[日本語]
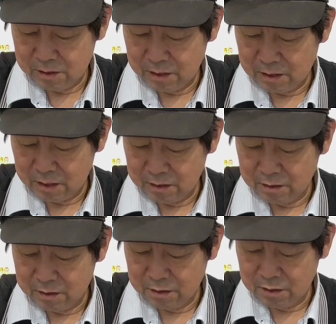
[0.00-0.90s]
てたん
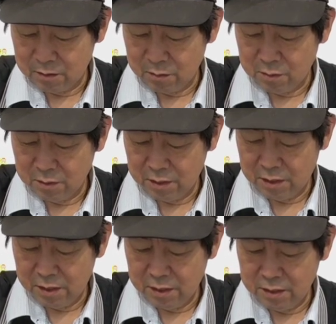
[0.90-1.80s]
ですけど、
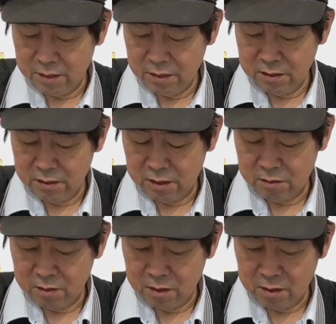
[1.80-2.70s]
え現在
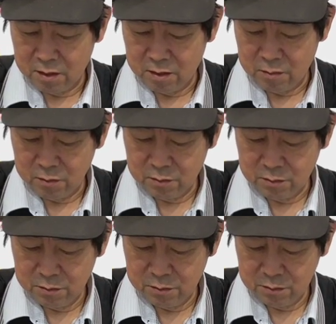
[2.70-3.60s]
はあ僕
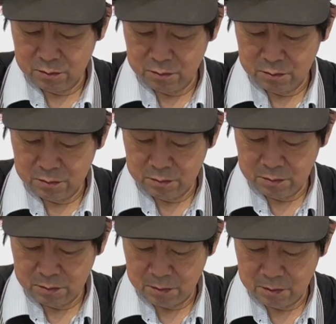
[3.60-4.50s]

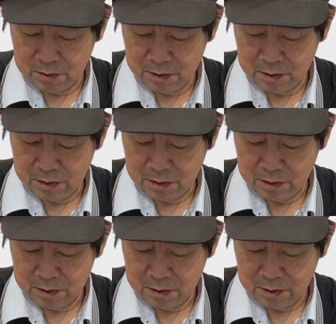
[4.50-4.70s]
の、